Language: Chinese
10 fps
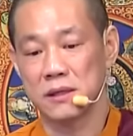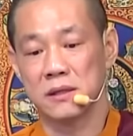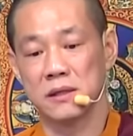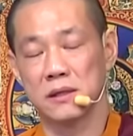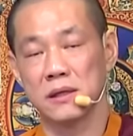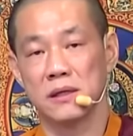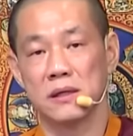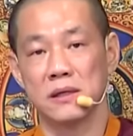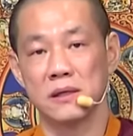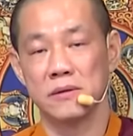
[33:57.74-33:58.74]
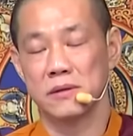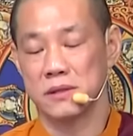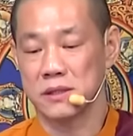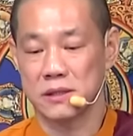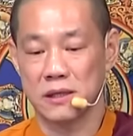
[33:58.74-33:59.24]
体内的冤
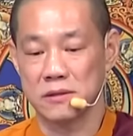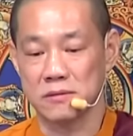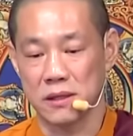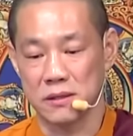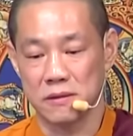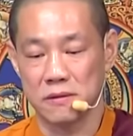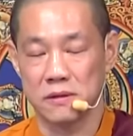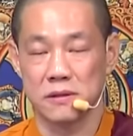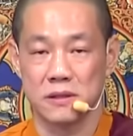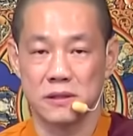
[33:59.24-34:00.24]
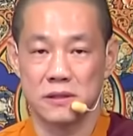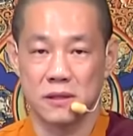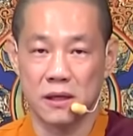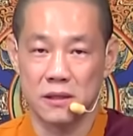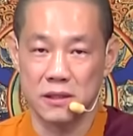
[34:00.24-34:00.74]
亲债主啊，就是已经
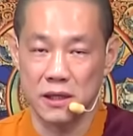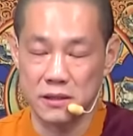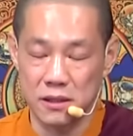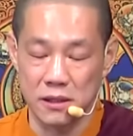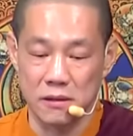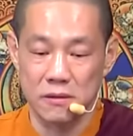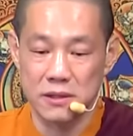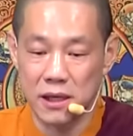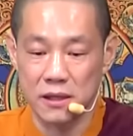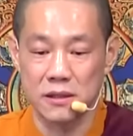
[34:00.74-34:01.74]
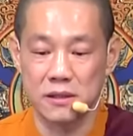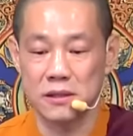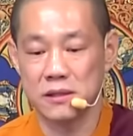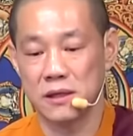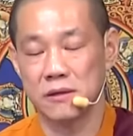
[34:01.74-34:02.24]
接近你或在你
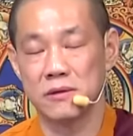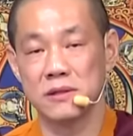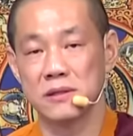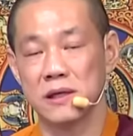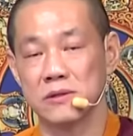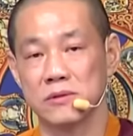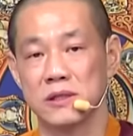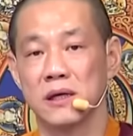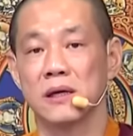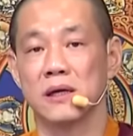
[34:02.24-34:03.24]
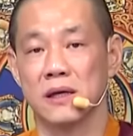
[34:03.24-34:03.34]
身上的冤亲债主，先给